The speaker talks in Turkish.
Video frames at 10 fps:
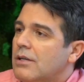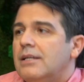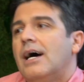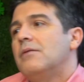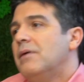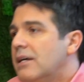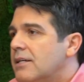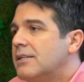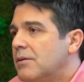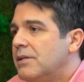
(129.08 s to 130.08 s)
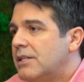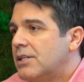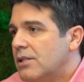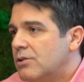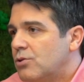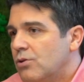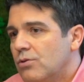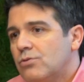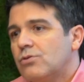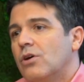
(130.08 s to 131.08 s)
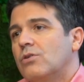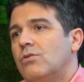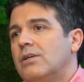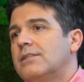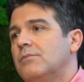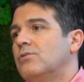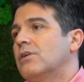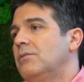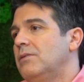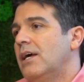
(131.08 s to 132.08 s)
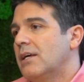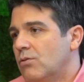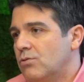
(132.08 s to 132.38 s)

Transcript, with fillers: gidermeye de tabii ki çalışıyoruz. Dolayısıyla bunda da bir denge